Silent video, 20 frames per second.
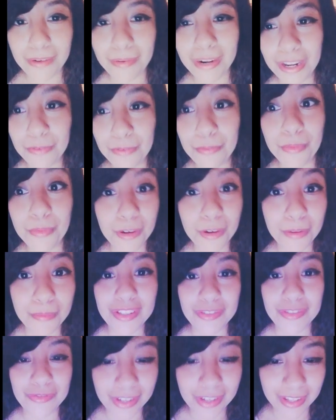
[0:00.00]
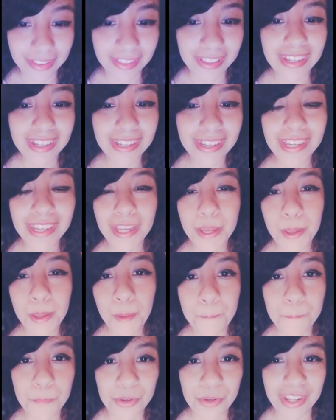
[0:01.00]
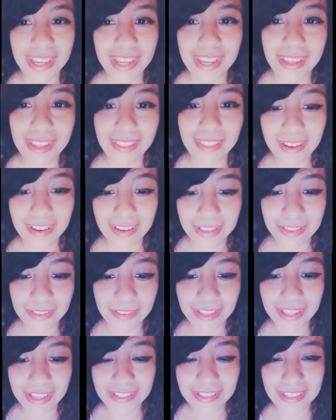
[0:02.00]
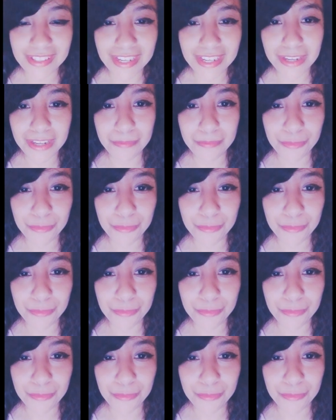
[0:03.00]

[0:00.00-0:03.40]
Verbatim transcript: hablar un poco más fuerte porque del reto de Siri